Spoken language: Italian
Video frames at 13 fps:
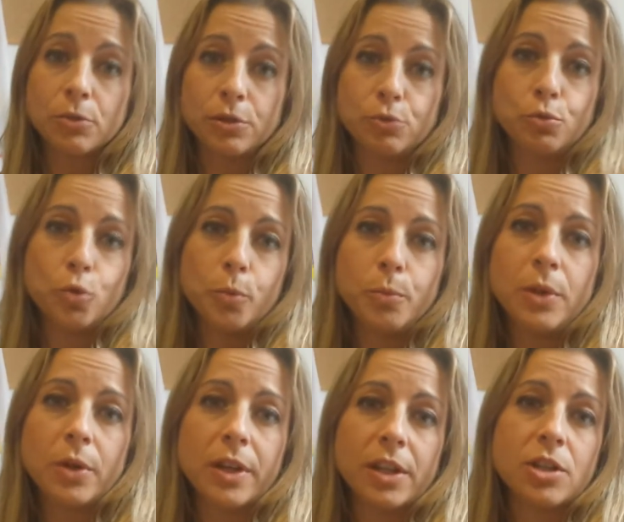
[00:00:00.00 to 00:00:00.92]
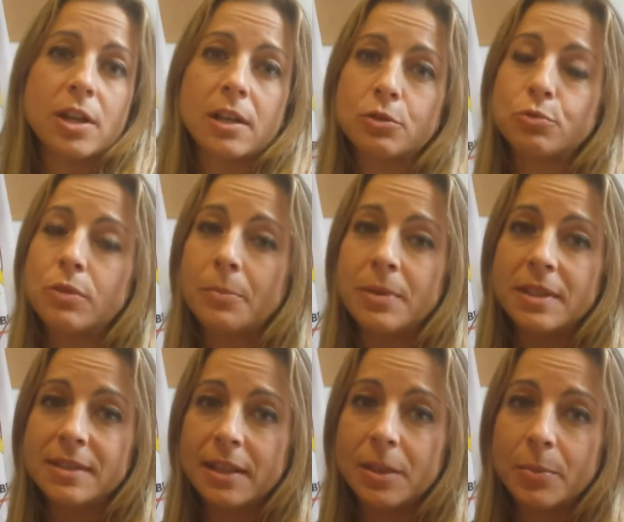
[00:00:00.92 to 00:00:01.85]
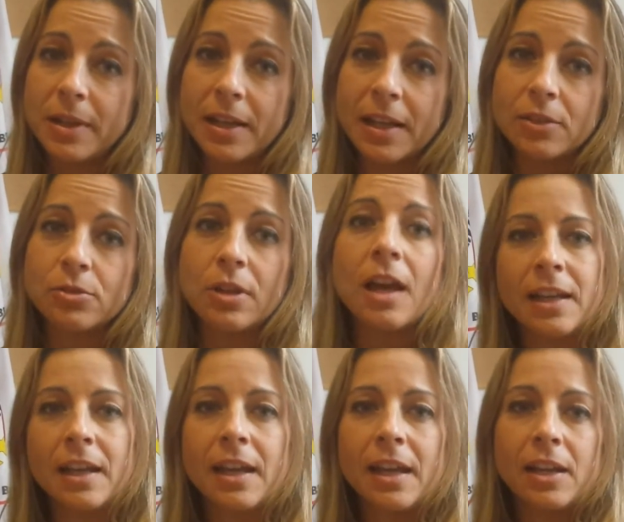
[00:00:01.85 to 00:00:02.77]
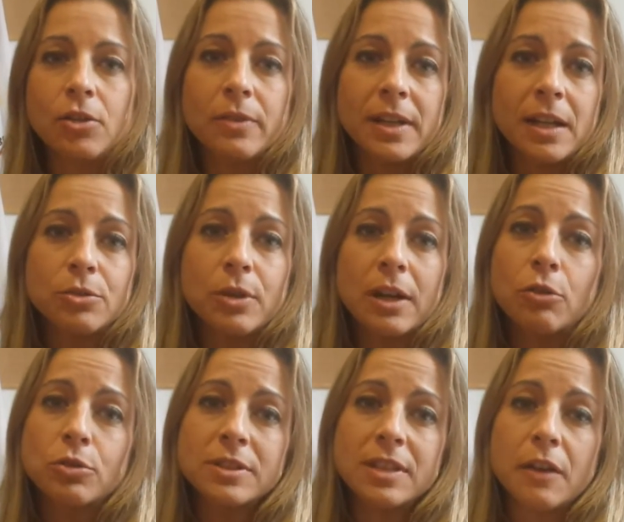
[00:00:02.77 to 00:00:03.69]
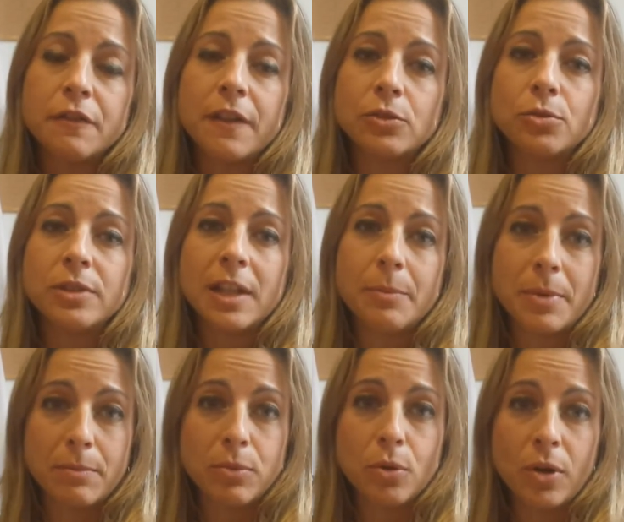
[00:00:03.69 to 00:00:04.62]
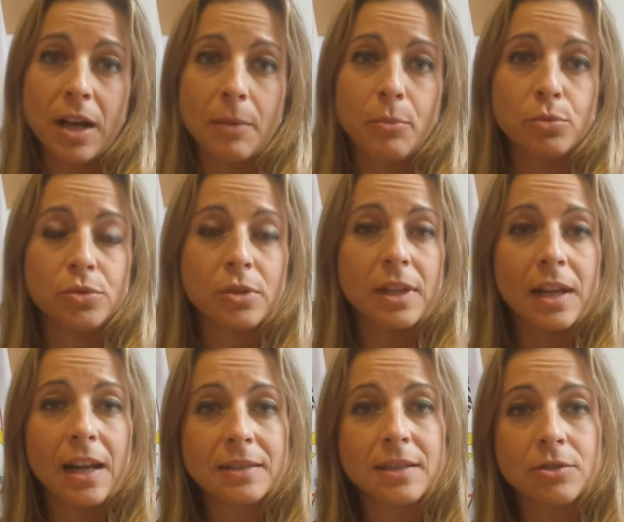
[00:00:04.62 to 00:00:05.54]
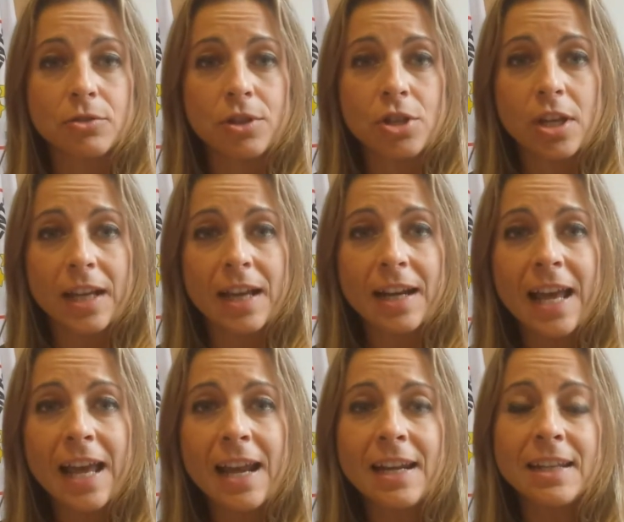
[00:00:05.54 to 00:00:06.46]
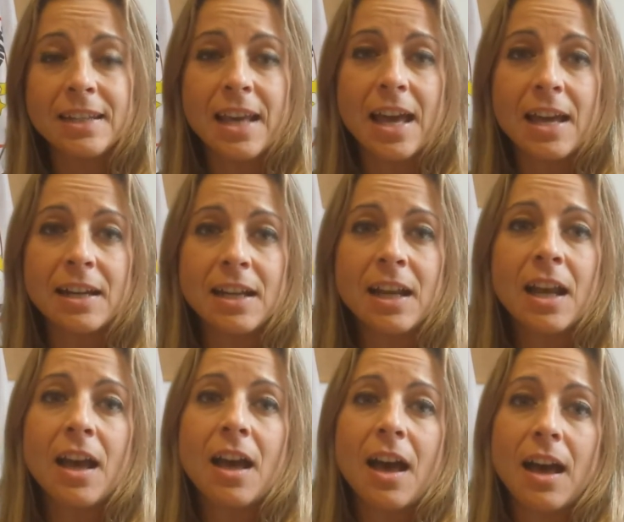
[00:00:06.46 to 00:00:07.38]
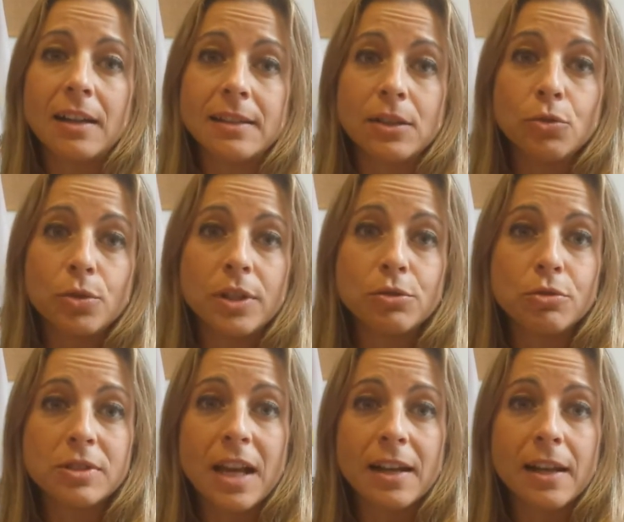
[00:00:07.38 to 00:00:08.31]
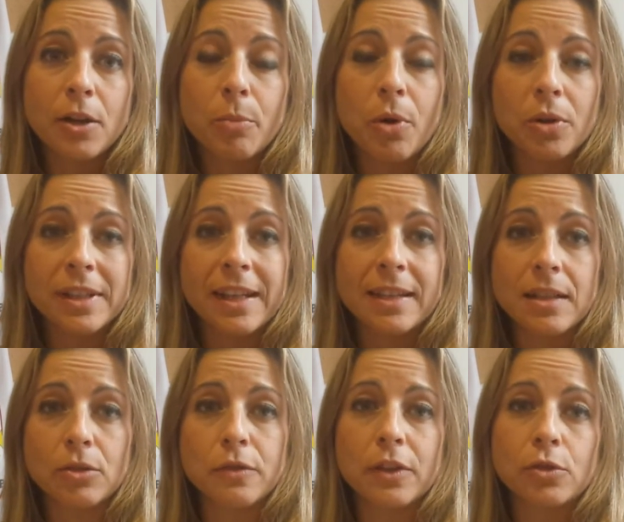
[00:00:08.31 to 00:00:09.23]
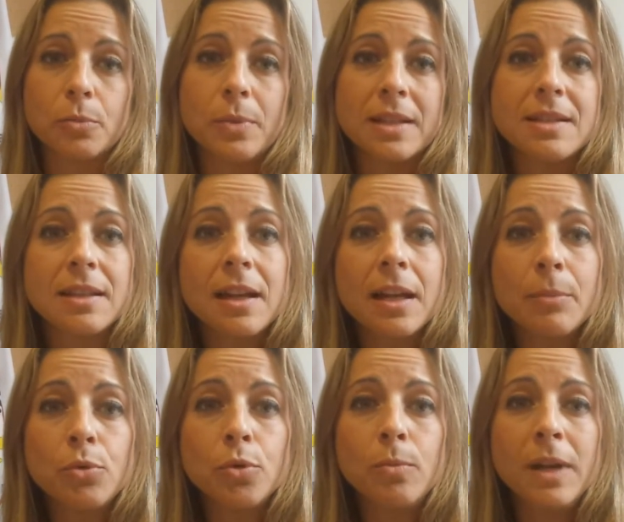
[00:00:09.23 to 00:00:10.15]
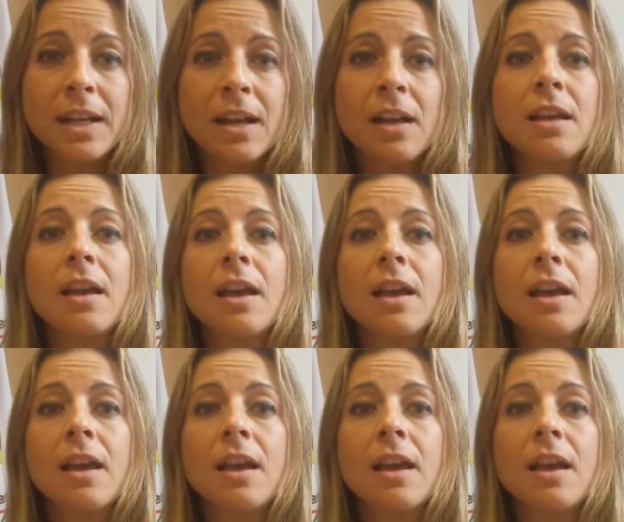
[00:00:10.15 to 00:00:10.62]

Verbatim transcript: di dubbio che c'era sulla pista di Peretola. Il governatore Rossi l'ha fatto dire per bocca appunto dell'assessore Ceccarelli ieri al tendone di Toscana Aeroporti che è stato fatto in Piazza della Repubblica.